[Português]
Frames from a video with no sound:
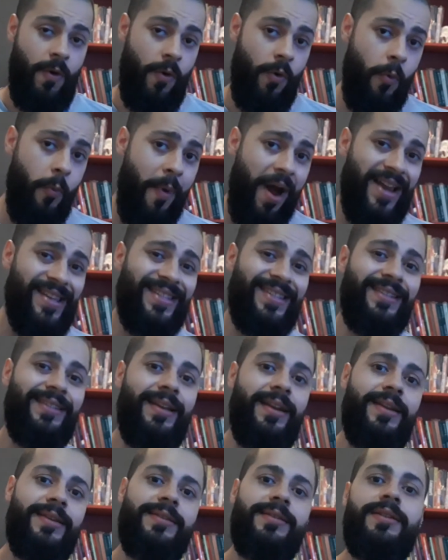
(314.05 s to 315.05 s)
O mais
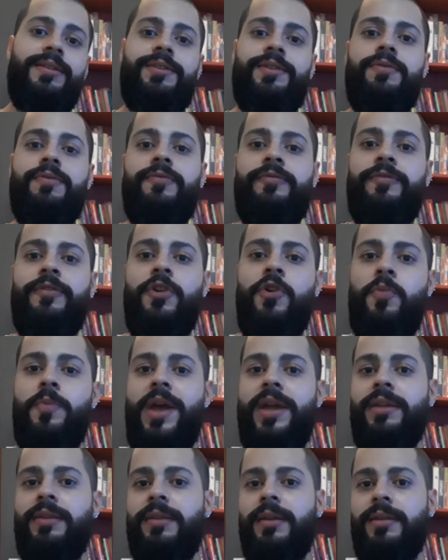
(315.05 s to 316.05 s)
interessante do filme
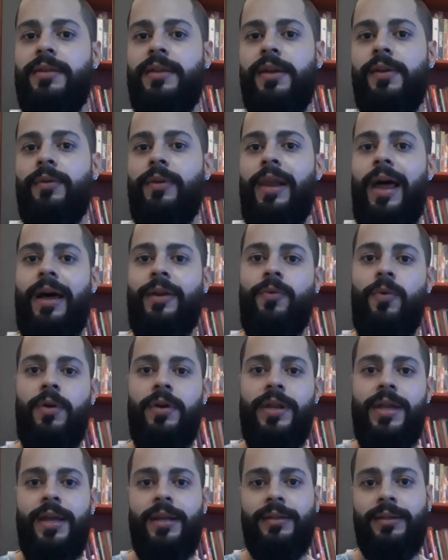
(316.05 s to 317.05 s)
é entender o lado
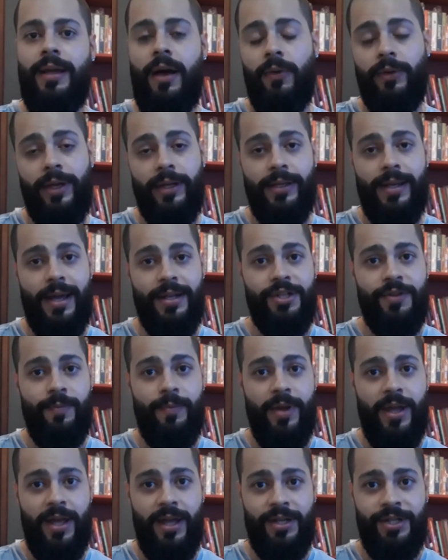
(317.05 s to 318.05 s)
oriental da Idade
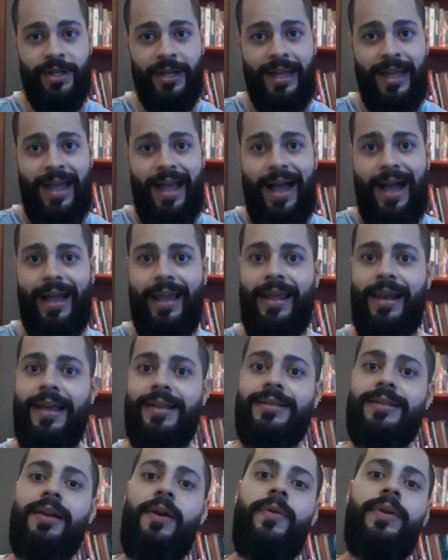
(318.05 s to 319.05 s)
Média, a
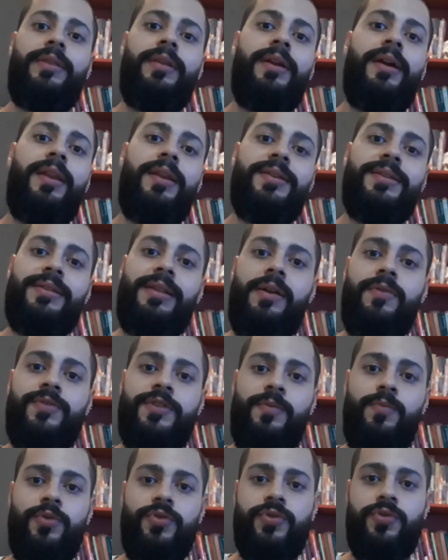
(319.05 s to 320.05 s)
relação entre cristãos
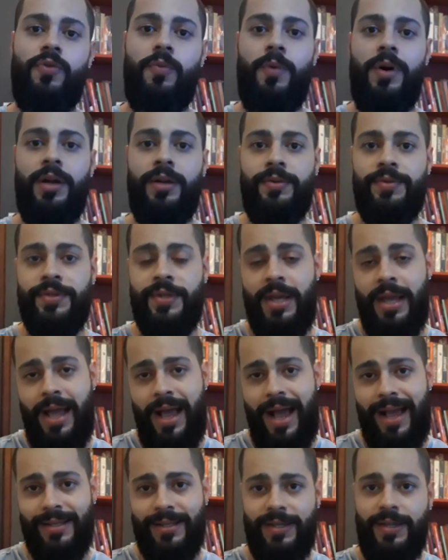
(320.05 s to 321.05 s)
e muçulmanos,
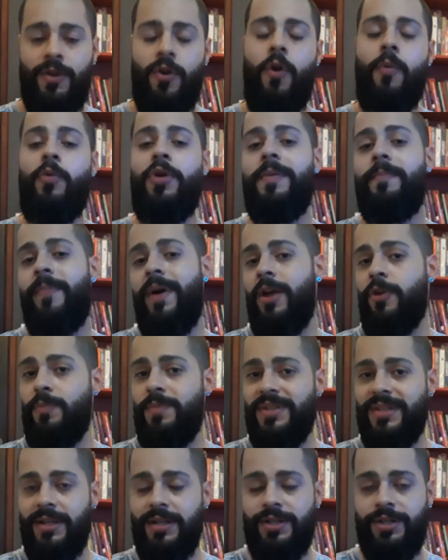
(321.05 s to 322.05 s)
assim como o Império
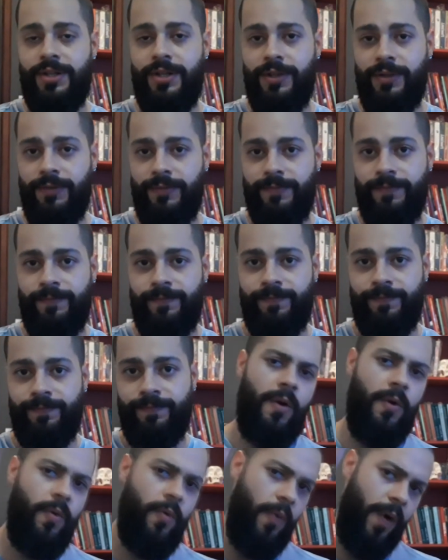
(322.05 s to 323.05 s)
Bizantino.
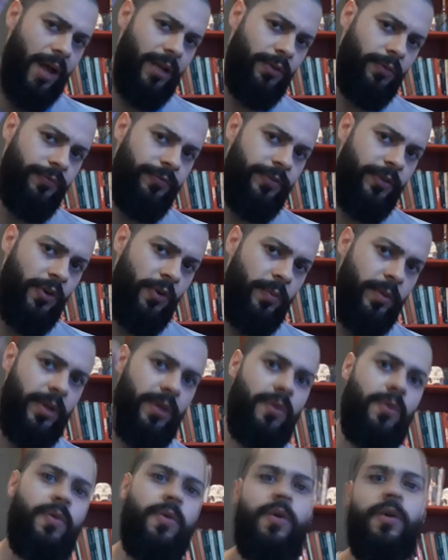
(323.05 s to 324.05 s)
Quarto filme,
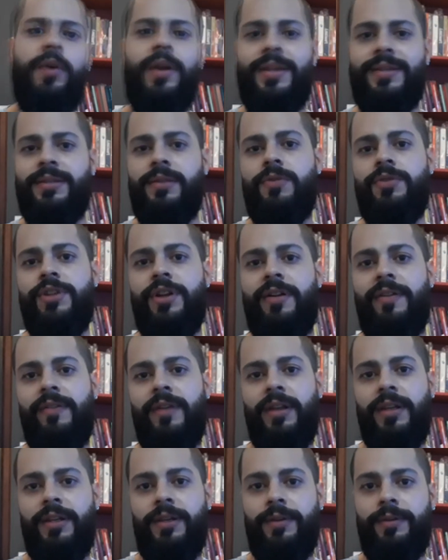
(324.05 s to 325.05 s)
Coração de
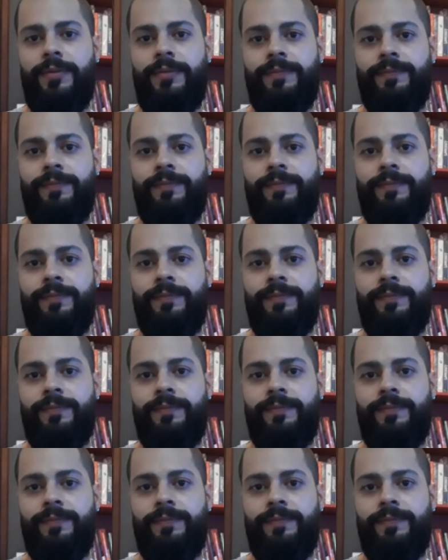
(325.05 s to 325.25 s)
Cavaleiro.